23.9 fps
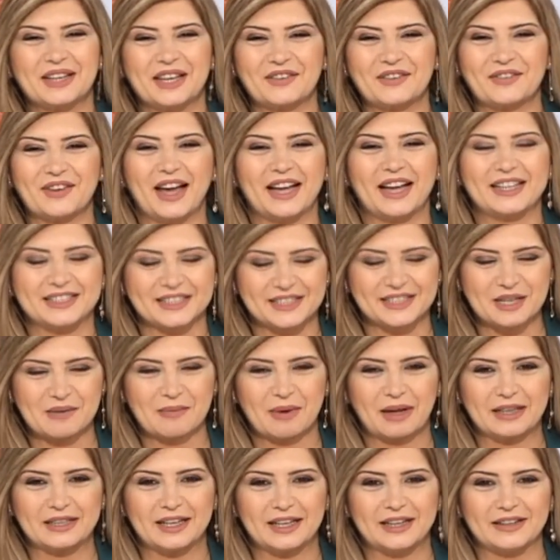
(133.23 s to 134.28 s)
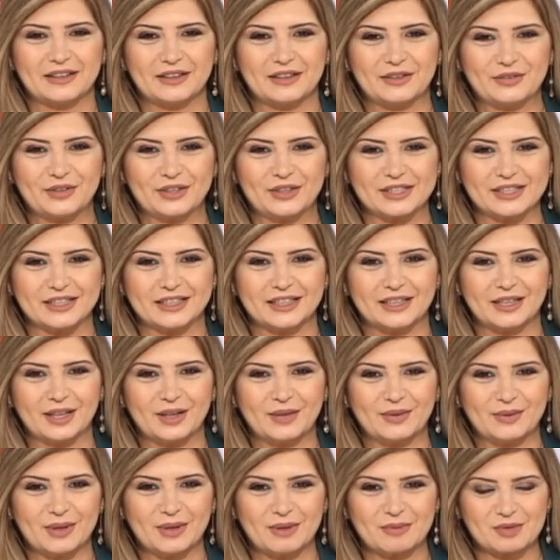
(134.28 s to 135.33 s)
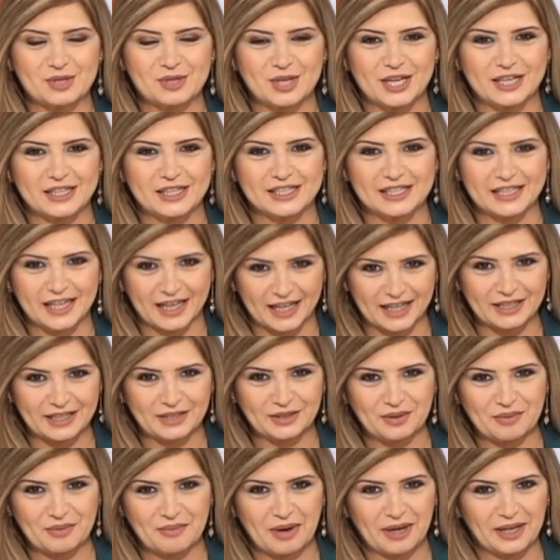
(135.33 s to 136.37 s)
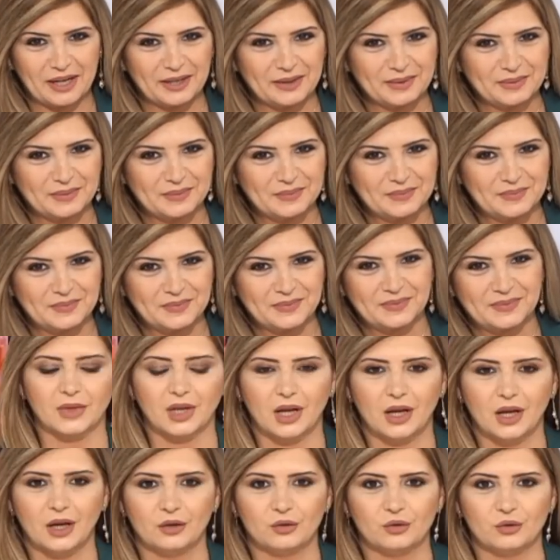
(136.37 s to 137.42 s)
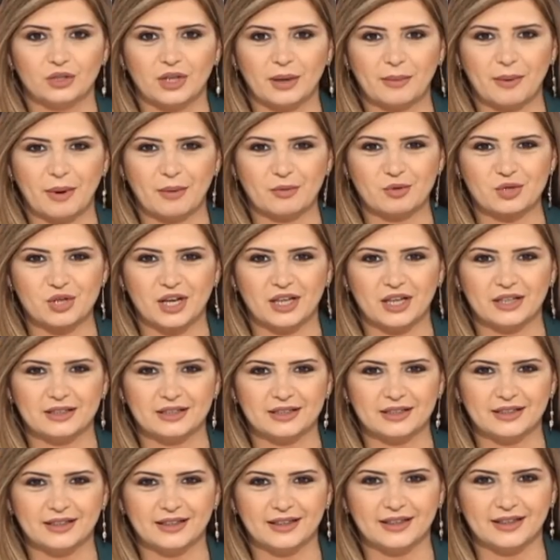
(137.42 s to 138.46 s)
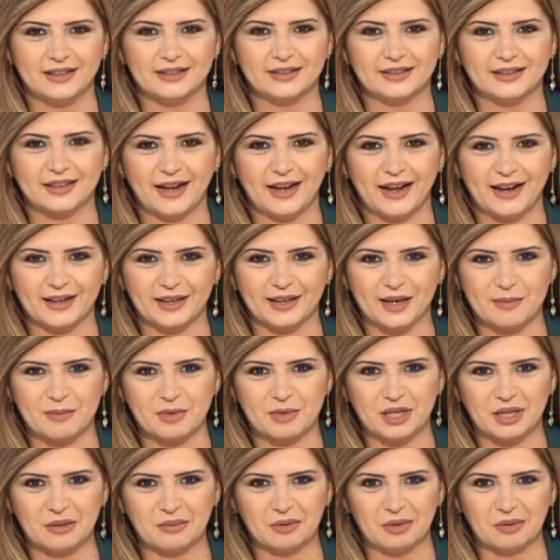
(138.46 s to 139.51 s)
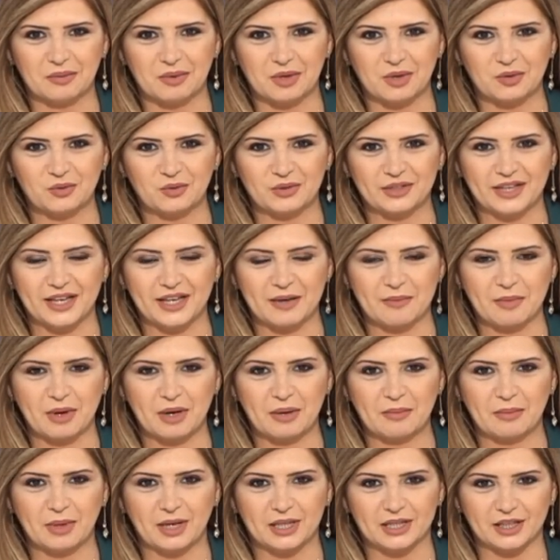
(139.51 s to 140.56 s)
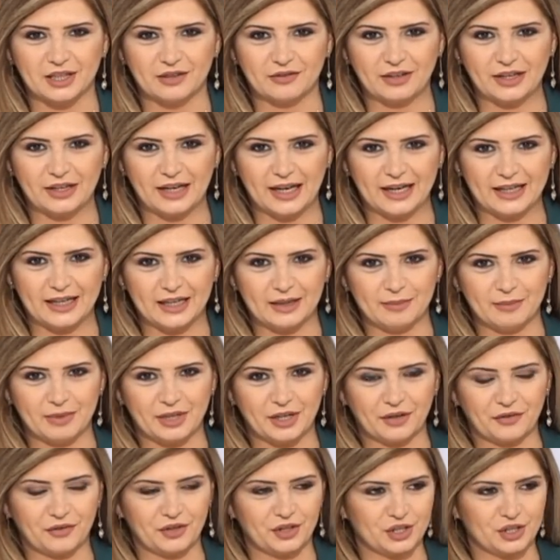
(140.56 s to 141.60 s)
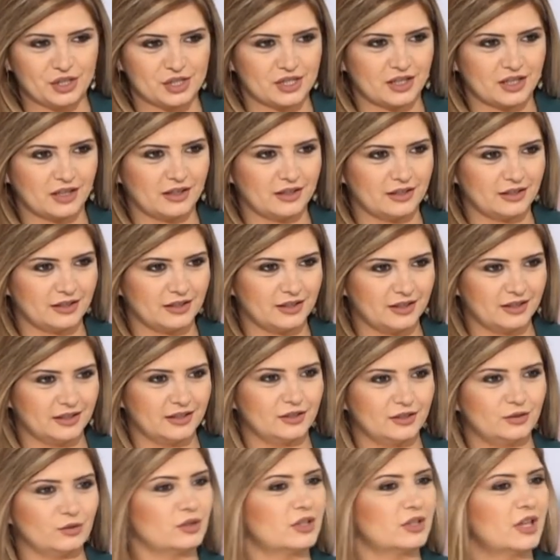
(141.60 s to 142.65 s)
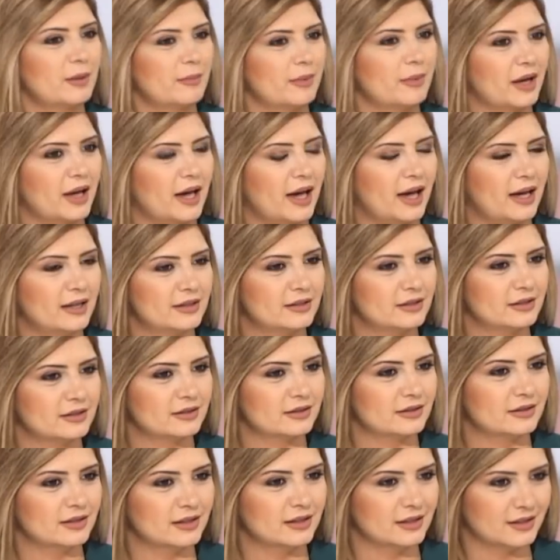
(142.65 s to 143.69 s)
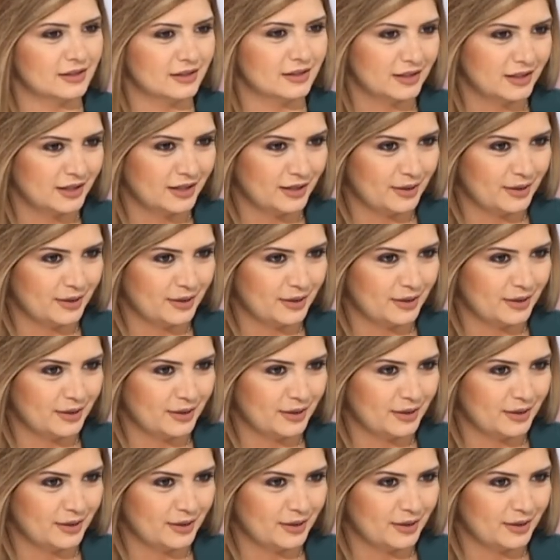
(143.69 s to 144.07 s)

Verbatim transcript: بنكفي حديثنا بعد هذا الفاصل الاول مشاهدينا خليكم معنا نتابع مشاهدينا هذه الحلقة من نبض بيروت دايما مع ضيف الإعلامي رفيق نصر الله نتابع حديثنا